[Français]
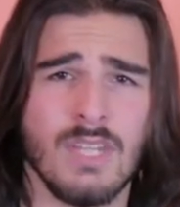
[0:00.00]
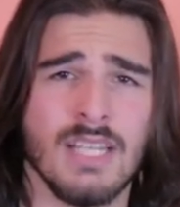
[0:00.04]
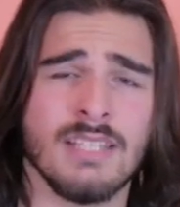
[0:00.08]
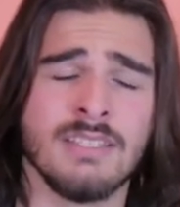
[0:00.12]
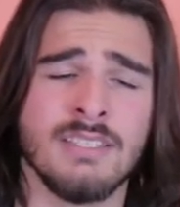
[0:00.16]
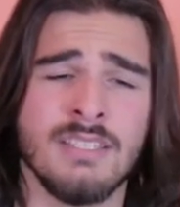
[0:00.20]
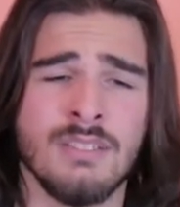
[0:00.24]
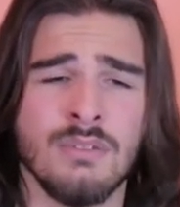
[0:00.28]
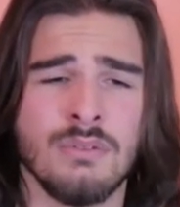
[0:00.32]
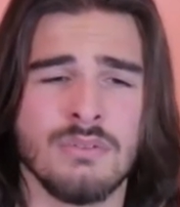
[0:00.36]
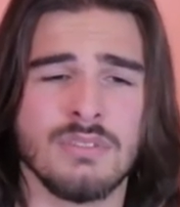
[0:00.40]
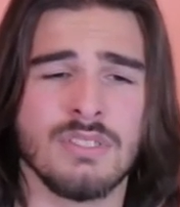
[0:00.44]

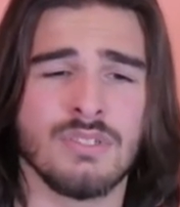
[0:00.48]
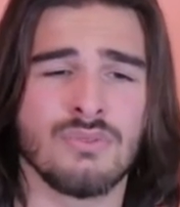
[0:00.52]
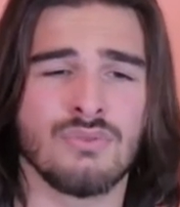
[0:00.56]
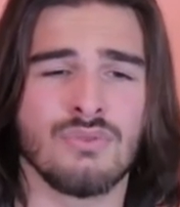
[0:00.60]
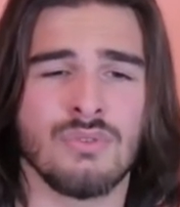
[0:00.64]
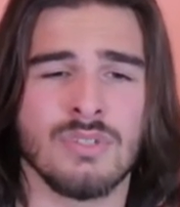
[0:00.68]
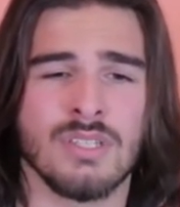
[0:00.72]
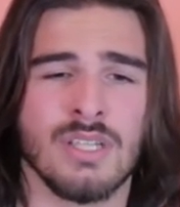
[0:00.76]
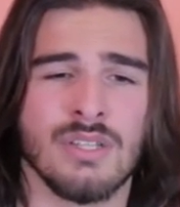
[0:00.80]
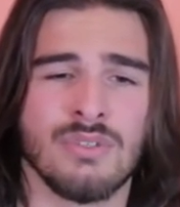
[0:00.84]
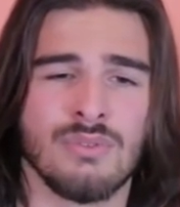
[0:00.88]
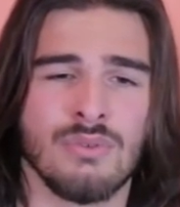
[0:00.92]
Disons que c'est
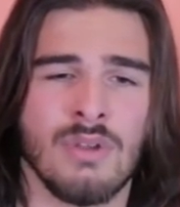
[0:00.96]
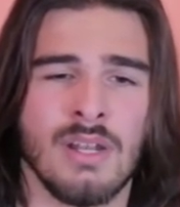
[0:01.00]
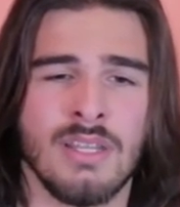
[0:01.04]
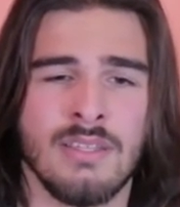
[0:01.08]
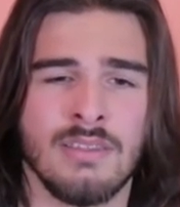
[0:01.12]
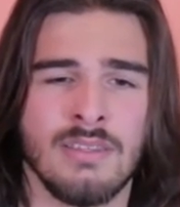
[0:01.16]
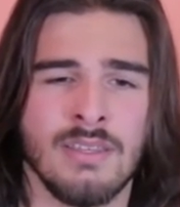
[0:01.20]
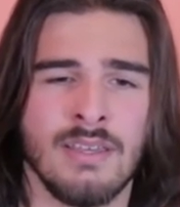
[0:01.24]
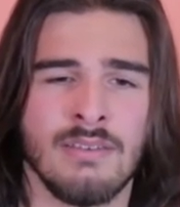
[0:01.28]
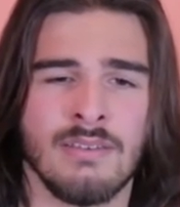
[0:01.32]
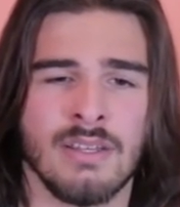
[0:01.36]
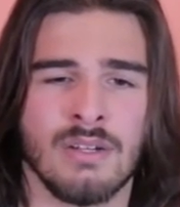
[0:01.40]
toujours sa
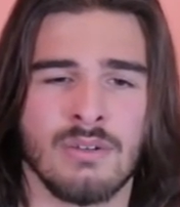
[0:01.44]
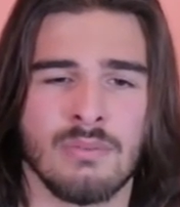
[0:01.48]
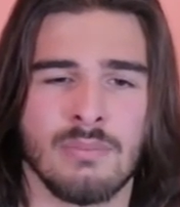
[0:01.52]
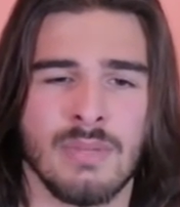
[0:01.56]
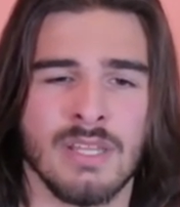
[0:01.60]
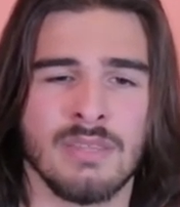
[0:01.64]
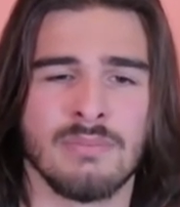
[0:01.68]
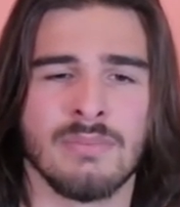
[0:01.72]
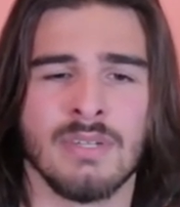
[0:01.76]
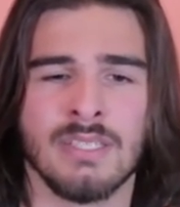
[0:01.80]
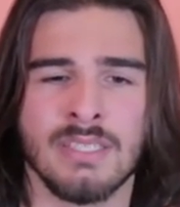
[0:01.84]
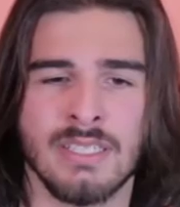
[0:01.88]
dualité avec le
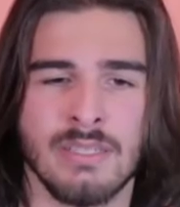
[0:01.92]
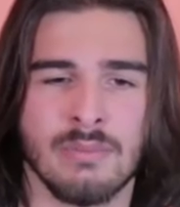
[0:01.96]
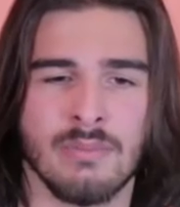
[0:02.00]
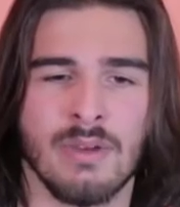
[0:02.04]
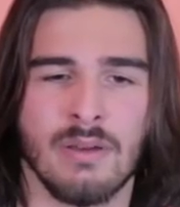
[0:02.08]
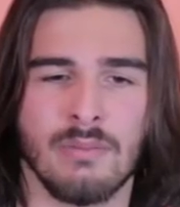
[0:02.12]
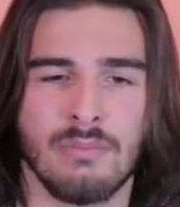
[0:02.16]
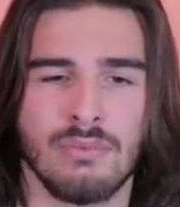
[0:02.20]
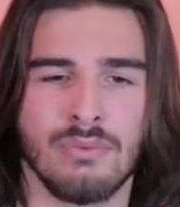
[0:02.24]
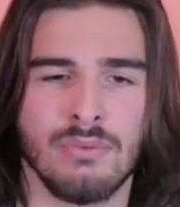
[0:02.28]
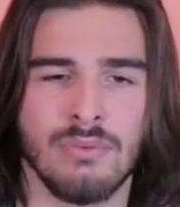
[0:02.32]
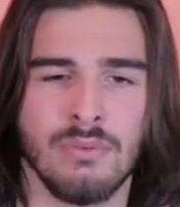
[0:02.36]
Batman qui
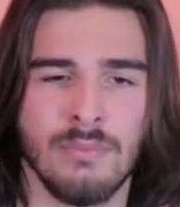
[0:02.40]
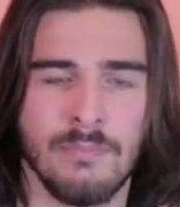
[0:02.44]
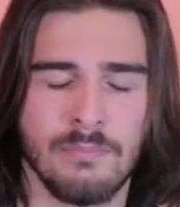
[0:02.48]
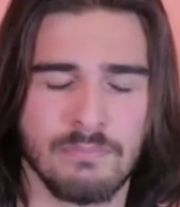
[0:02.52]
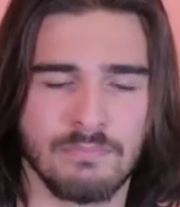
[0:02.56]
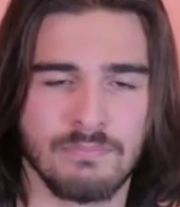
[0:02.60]
m'a plu,